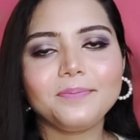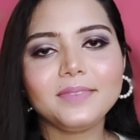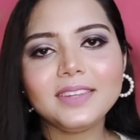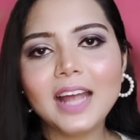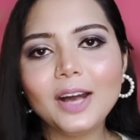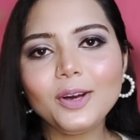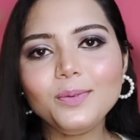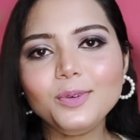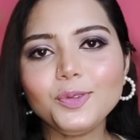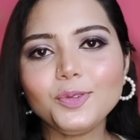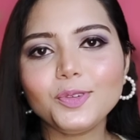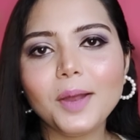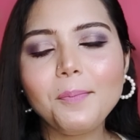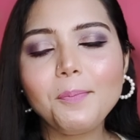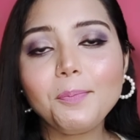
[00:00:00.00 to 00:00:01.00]
দেখো
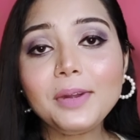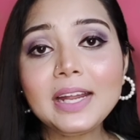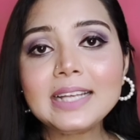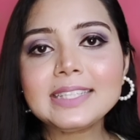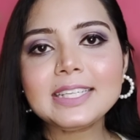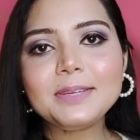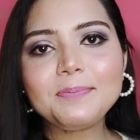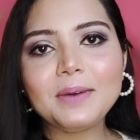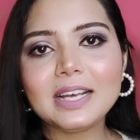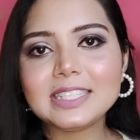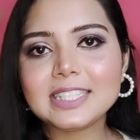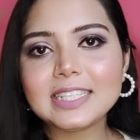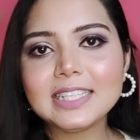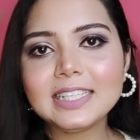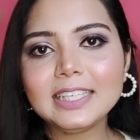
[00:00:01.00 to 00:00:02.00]
বন্ধুরা প্রেসের পাঁচটা
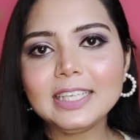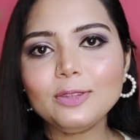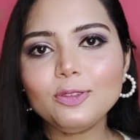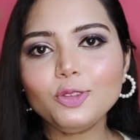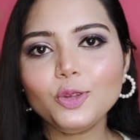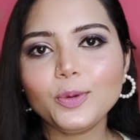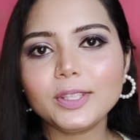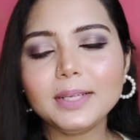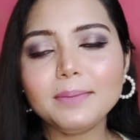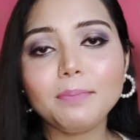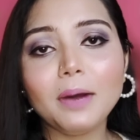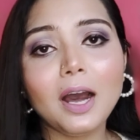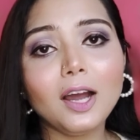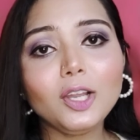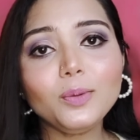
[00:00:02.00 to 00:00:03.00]
দিন কিন্তু তোমাদের
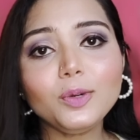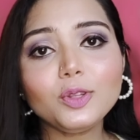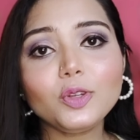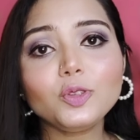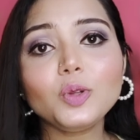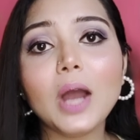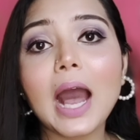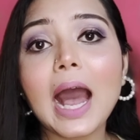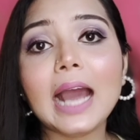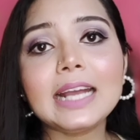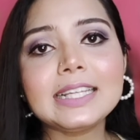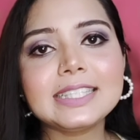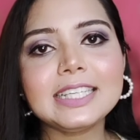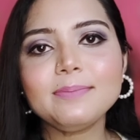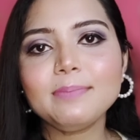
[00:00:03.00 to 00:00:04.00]
ভালো মতো একটু
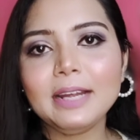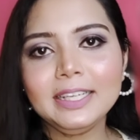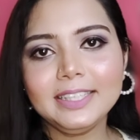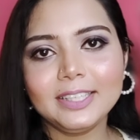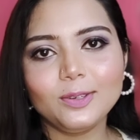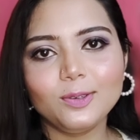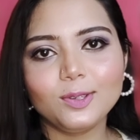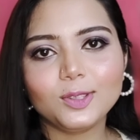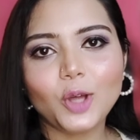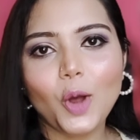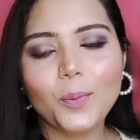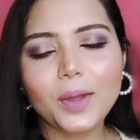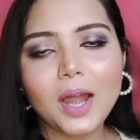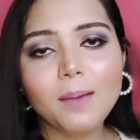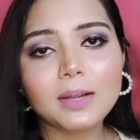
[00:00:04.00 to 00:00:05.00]
হাইজিন মেনটেন করতে হবে
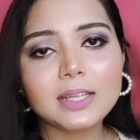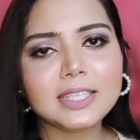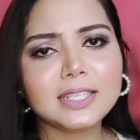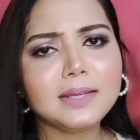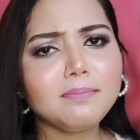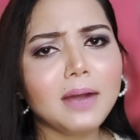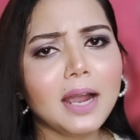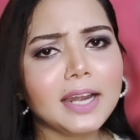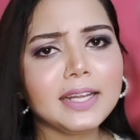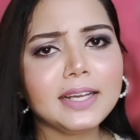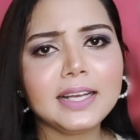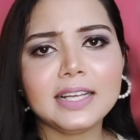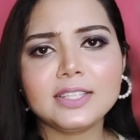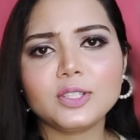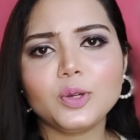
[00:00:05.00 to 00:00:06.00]
আমরা যারা বাইরে
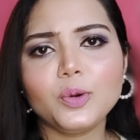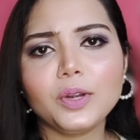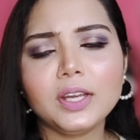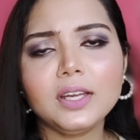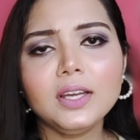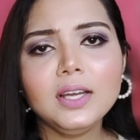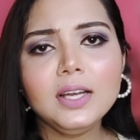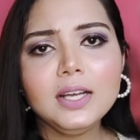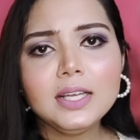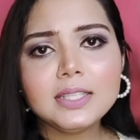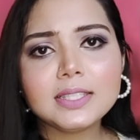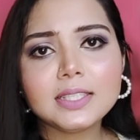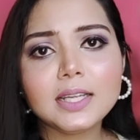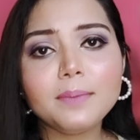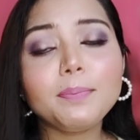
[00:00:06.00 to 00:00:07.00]
কাজ করি
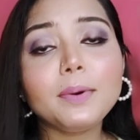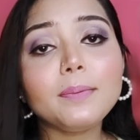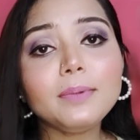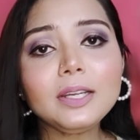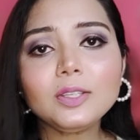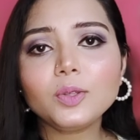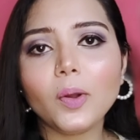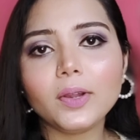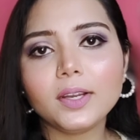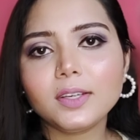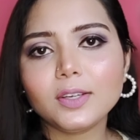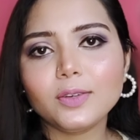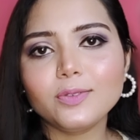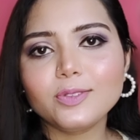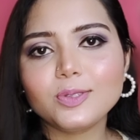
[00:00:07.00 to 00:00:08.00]
যারা পাবলিক টয়লেট
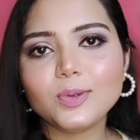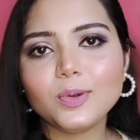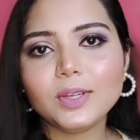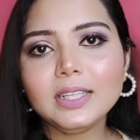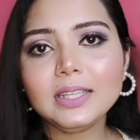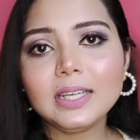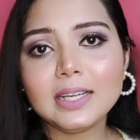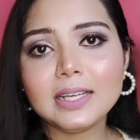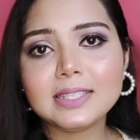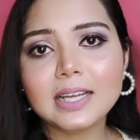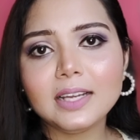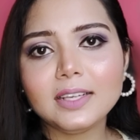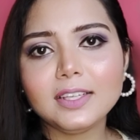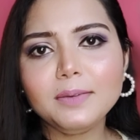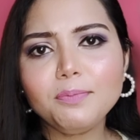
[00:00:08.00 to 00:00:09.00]
ইউজ করি তারা
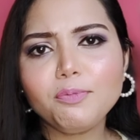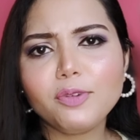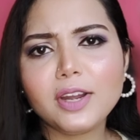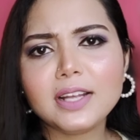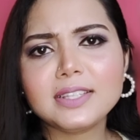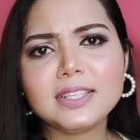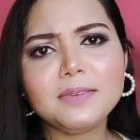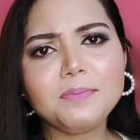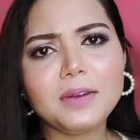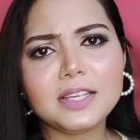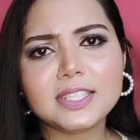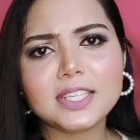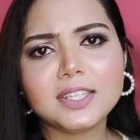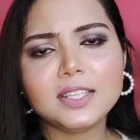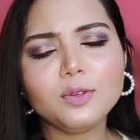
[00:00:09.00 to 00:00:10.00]
জানি প্রেসের
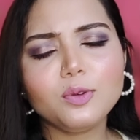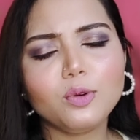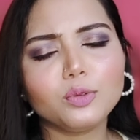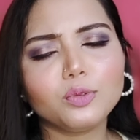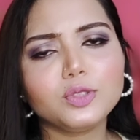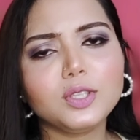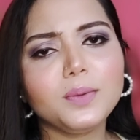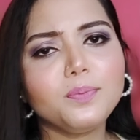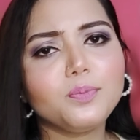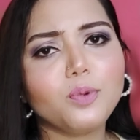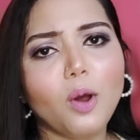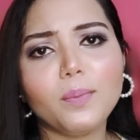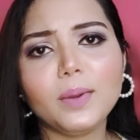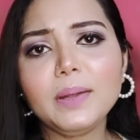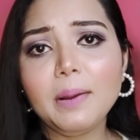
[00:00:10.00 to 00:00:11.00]
পাঁচটা দিন কতটা
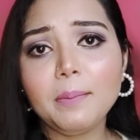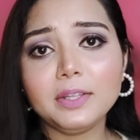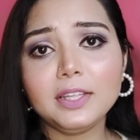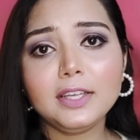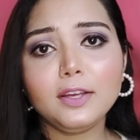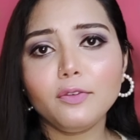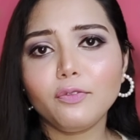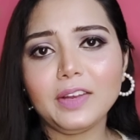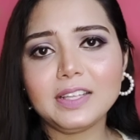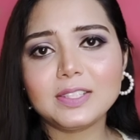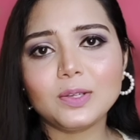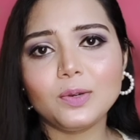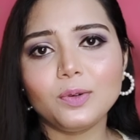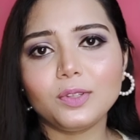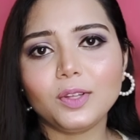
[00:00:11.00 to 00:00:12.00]
প্রবলেম আমাদেরকে ফেস
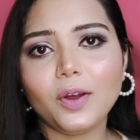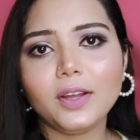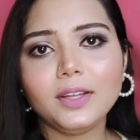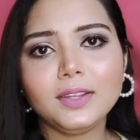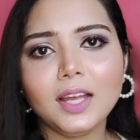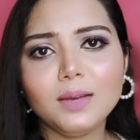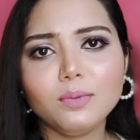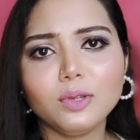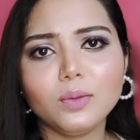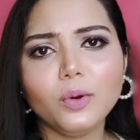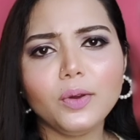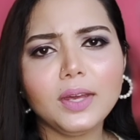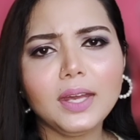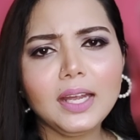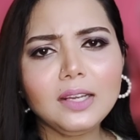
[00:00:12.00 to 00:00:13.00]
করতে হয় তাই বলবো
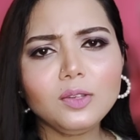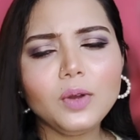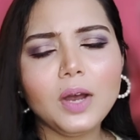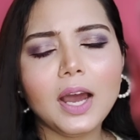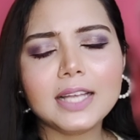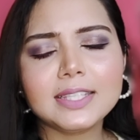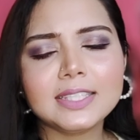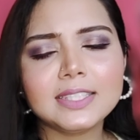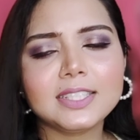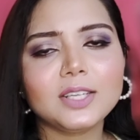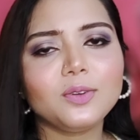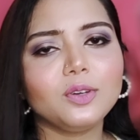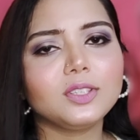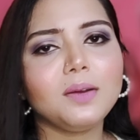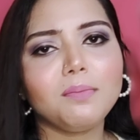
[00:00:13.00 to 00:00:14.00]
একটু হাইজিনটার
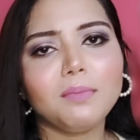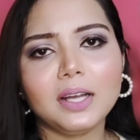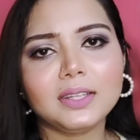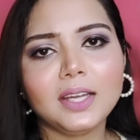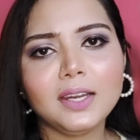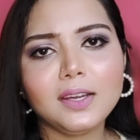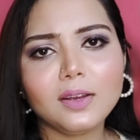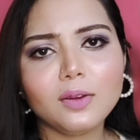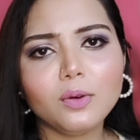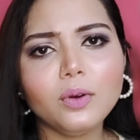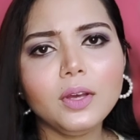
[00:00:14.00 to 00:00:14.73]
কথা মাথায় রেখো